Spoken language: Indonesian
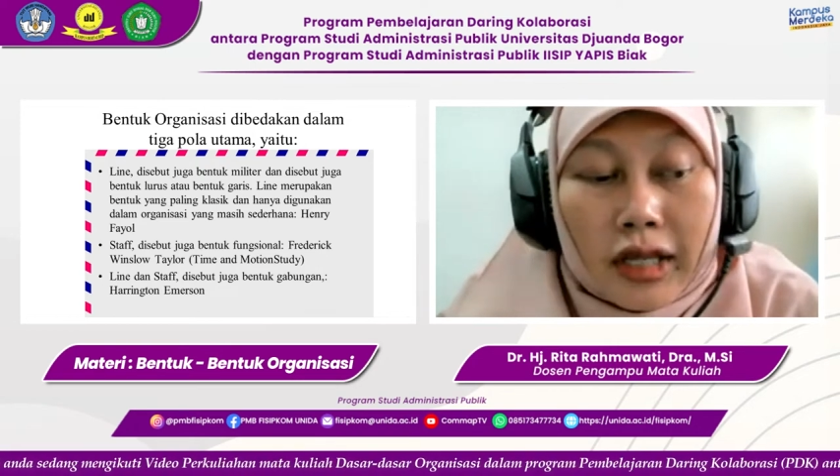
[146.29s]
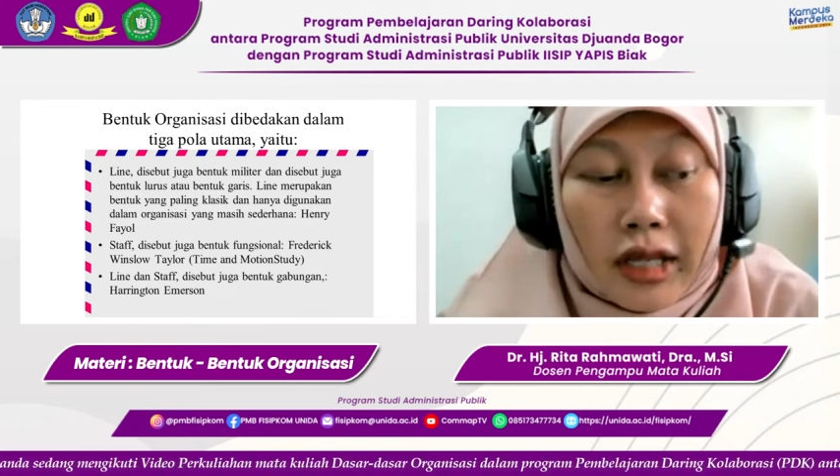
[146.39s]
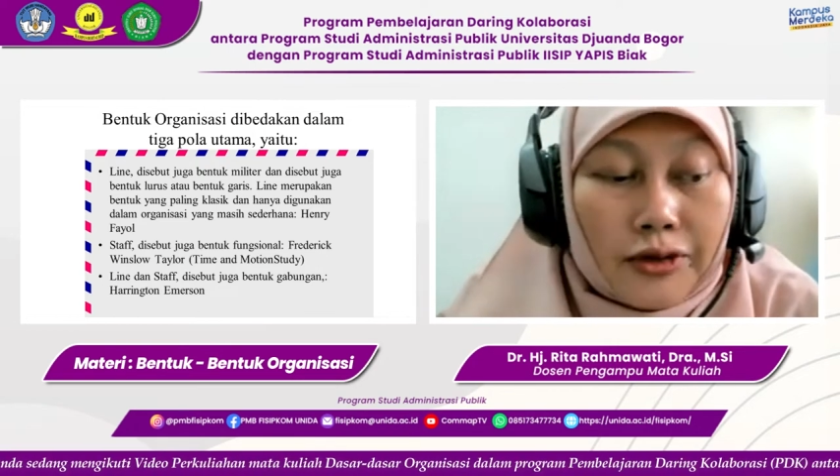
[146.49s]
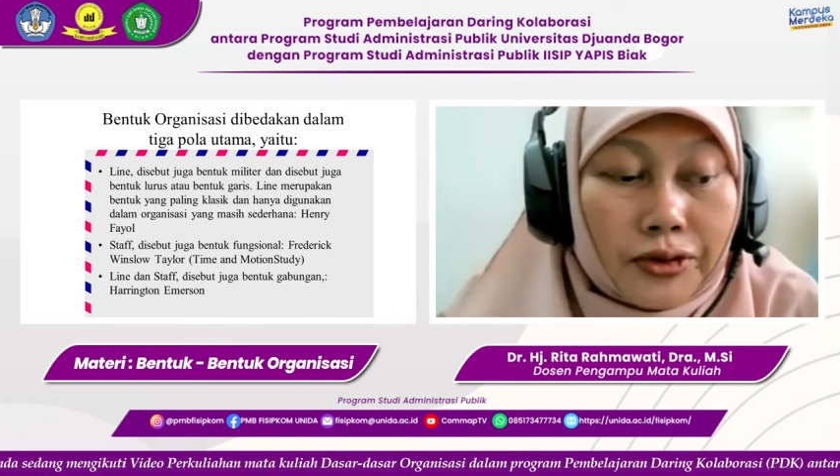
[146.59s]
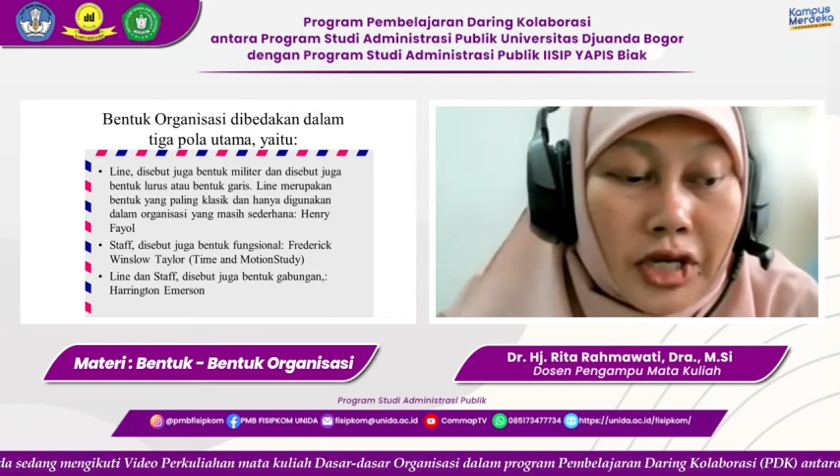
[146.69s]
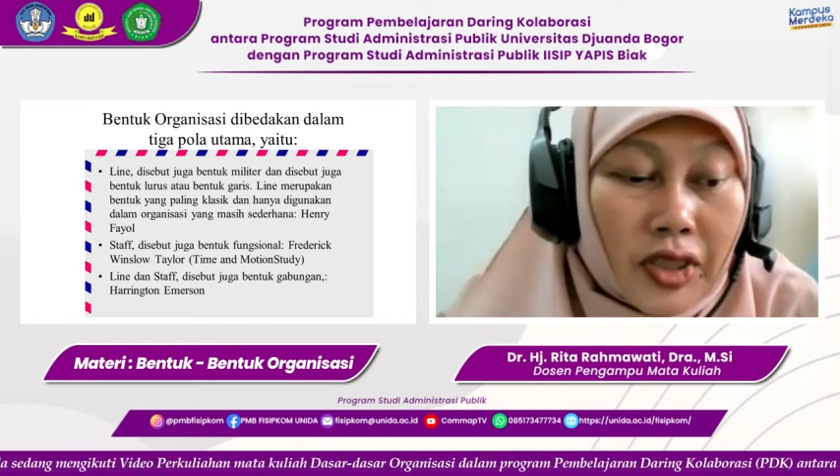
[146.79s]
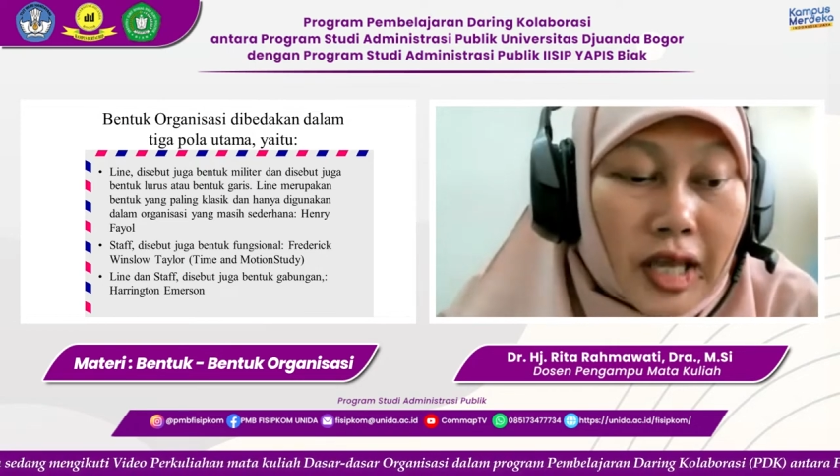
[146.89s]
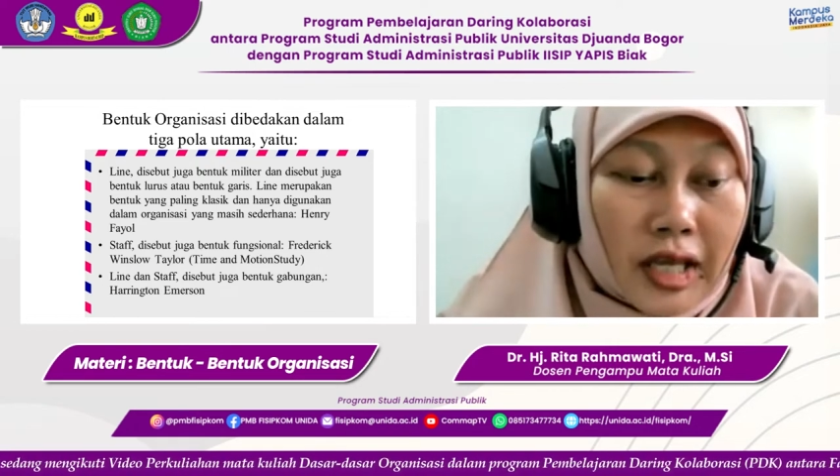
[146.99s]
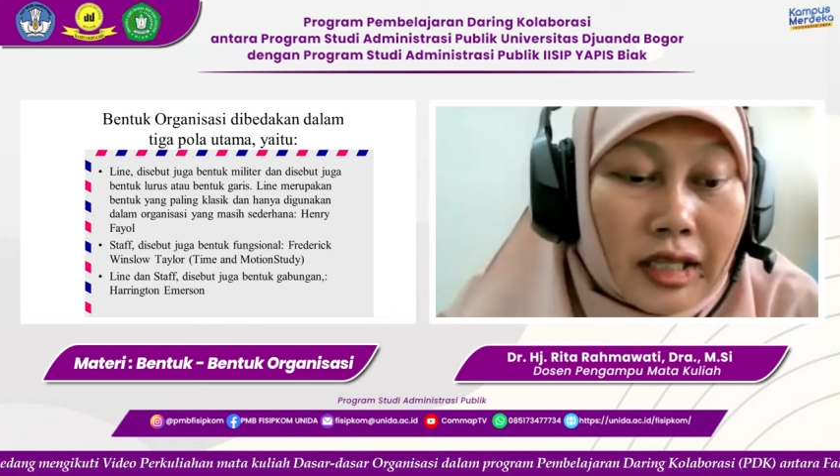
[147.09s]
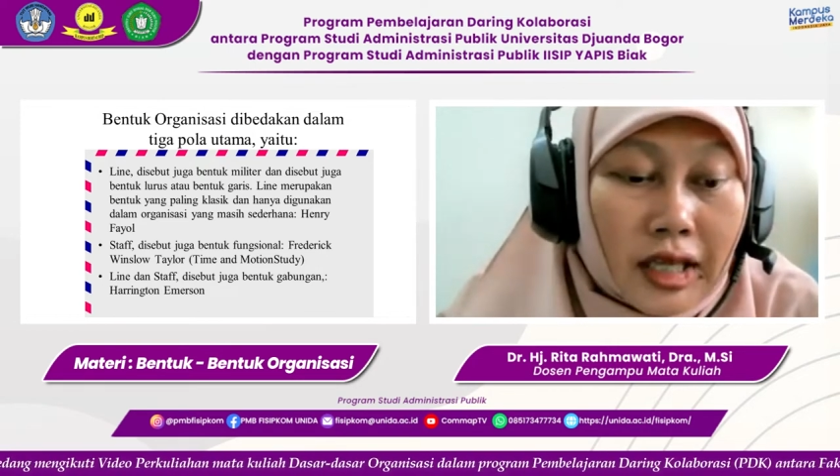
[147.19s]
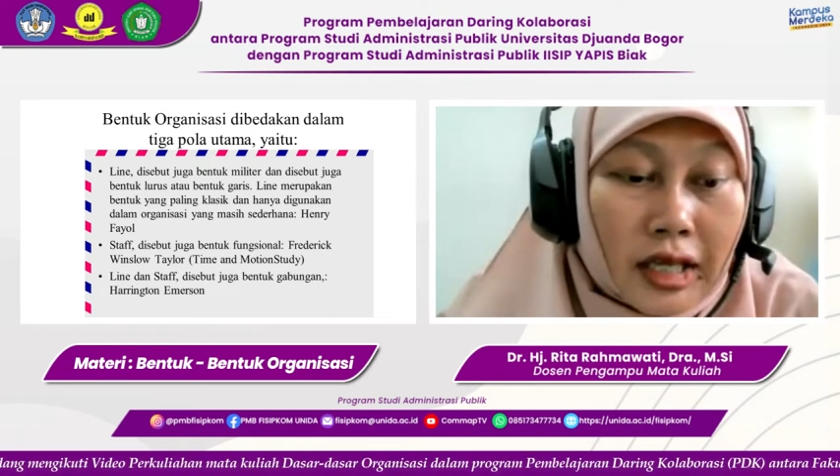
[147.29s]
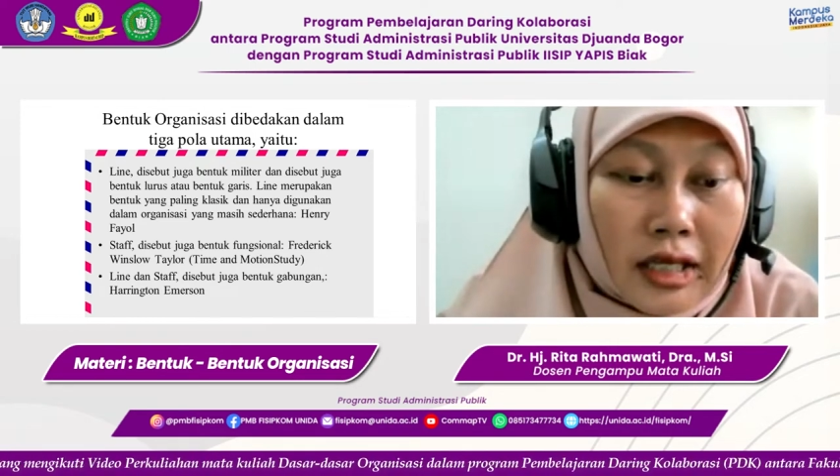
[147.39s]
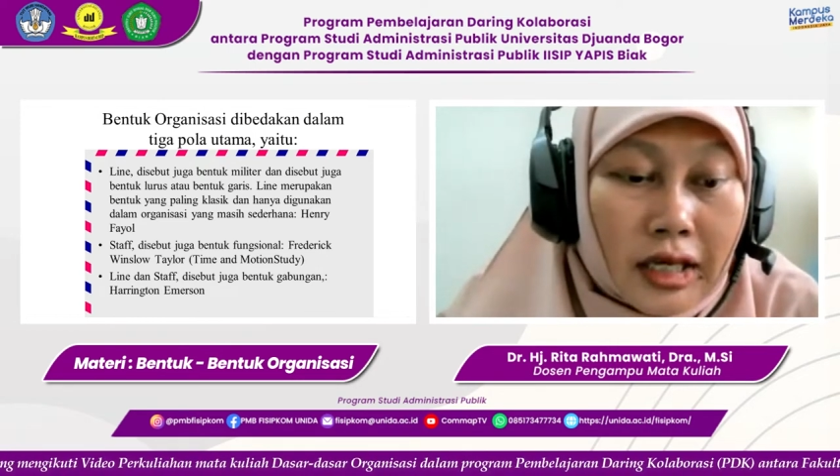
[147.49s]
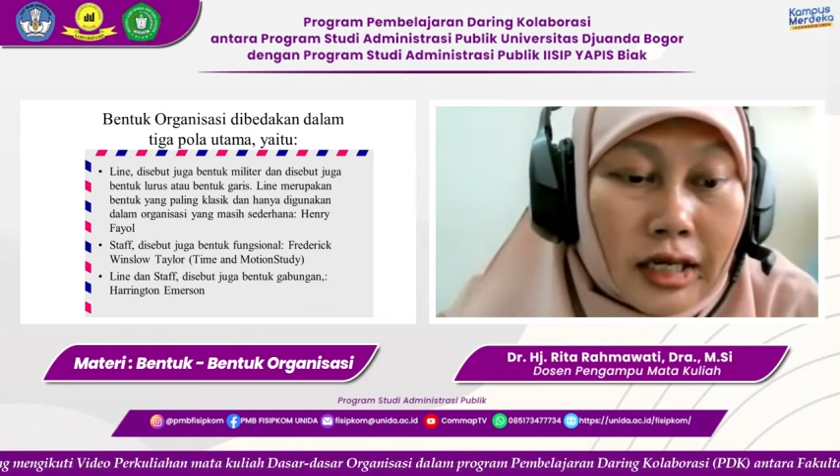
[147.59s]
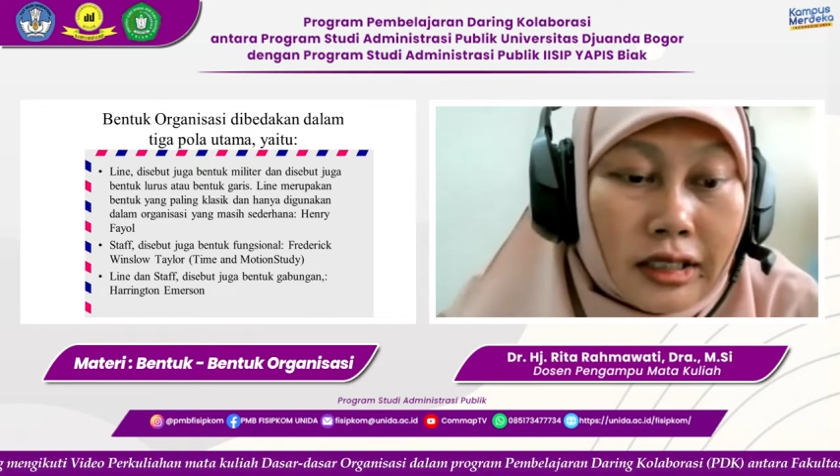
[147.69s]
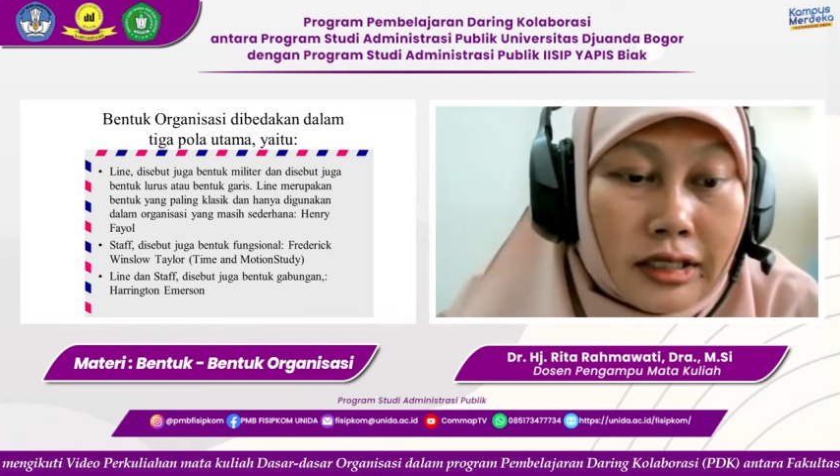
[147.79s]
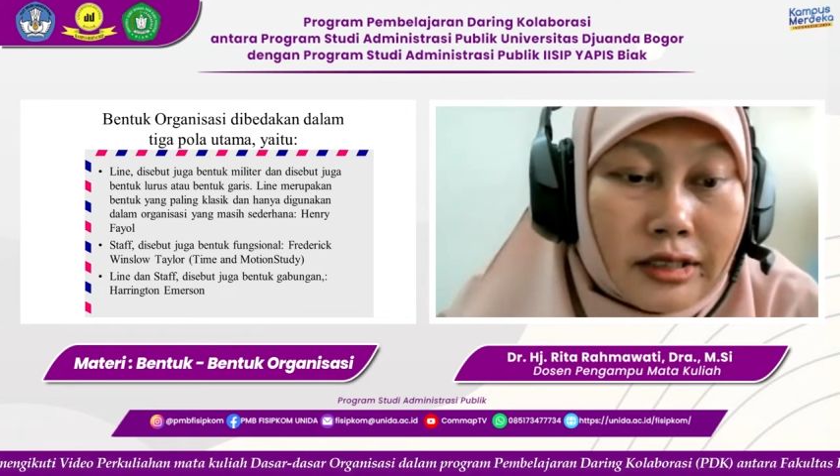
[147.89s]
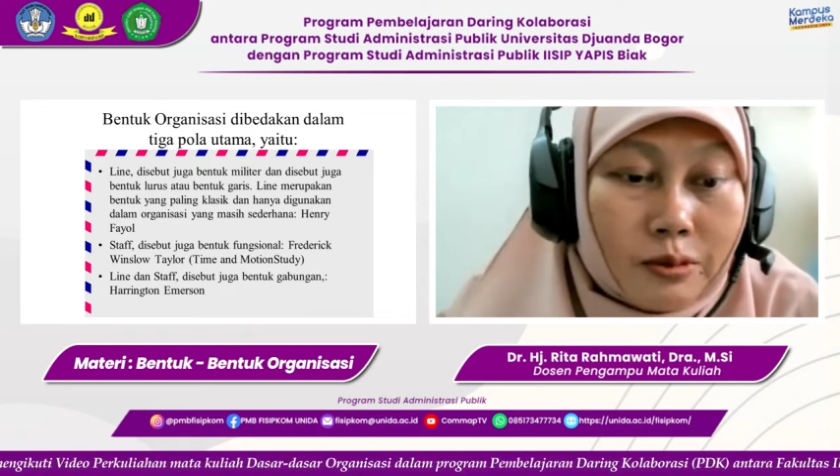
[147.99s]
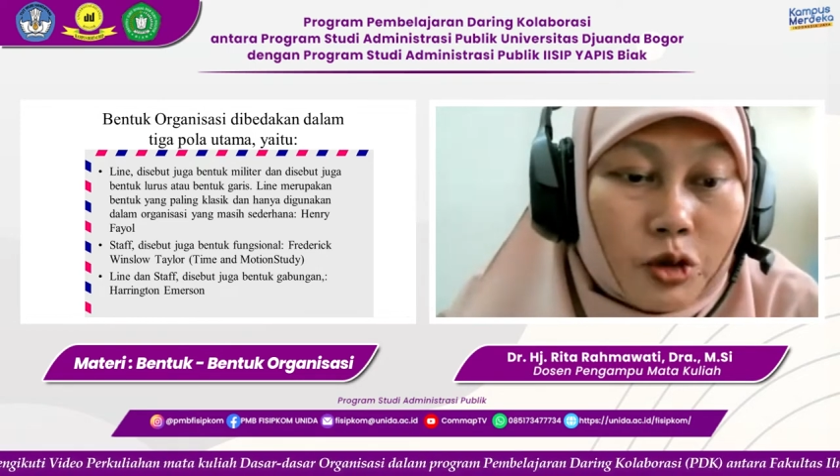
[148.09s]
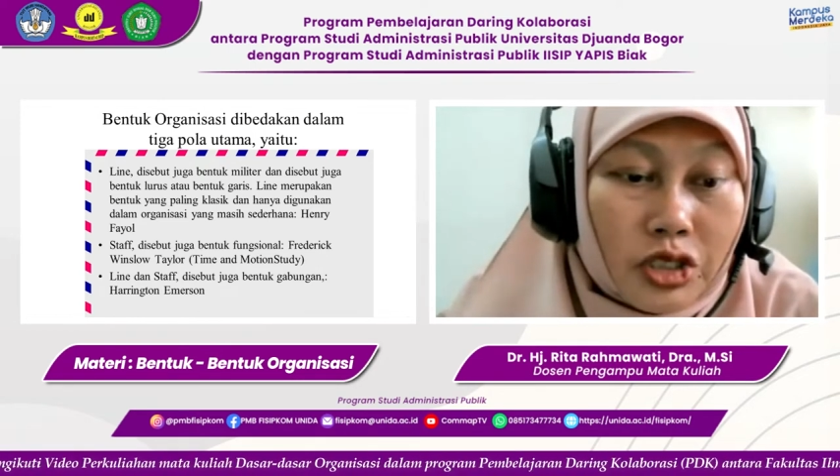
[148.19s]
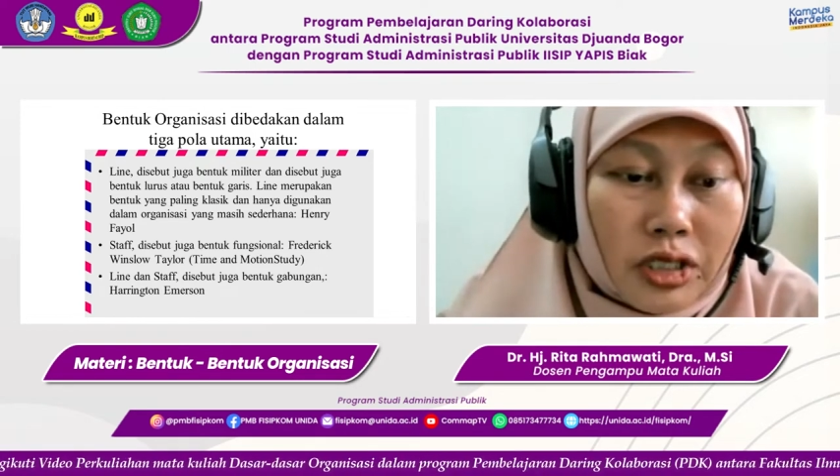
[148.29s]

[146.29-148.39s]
Nah, itu kan ada yang disebut